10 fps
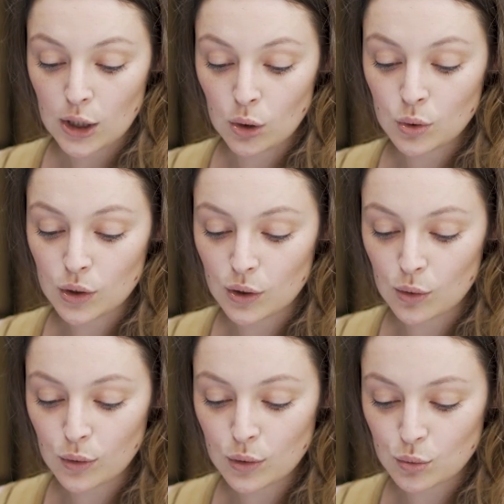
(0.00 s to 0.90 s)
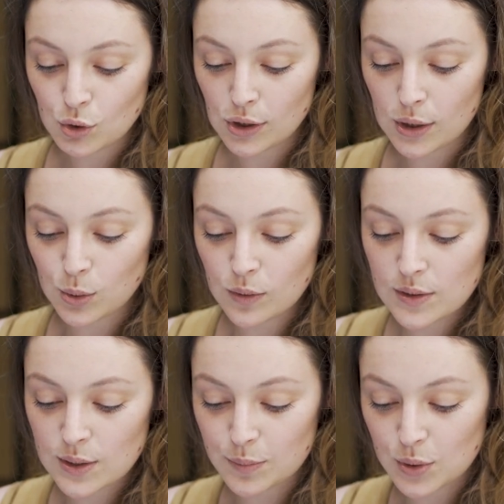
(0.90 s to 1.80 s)
Юный герой уже
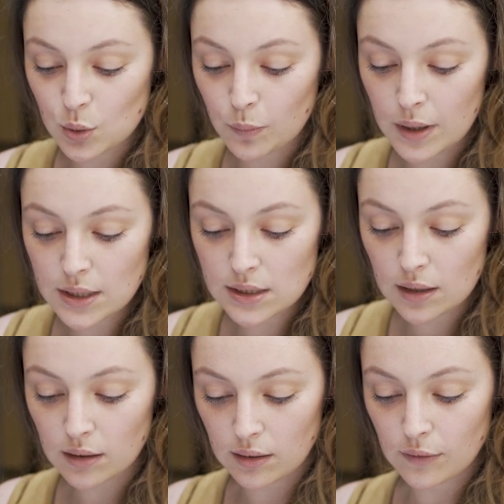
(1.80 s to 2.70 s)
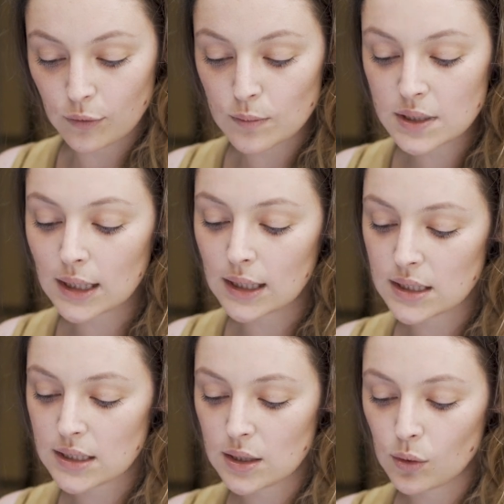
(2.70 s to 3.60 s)
готовится поступать в Омский
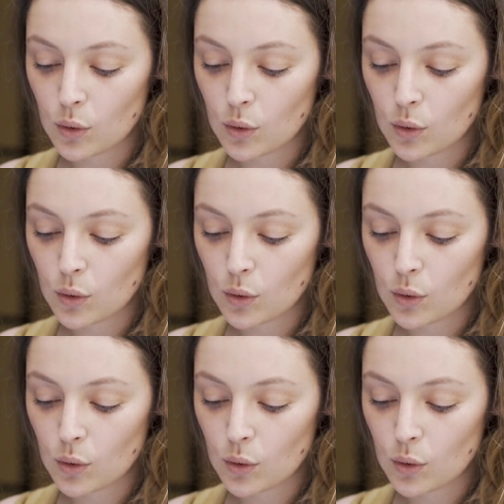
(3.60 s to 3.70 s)
кадетский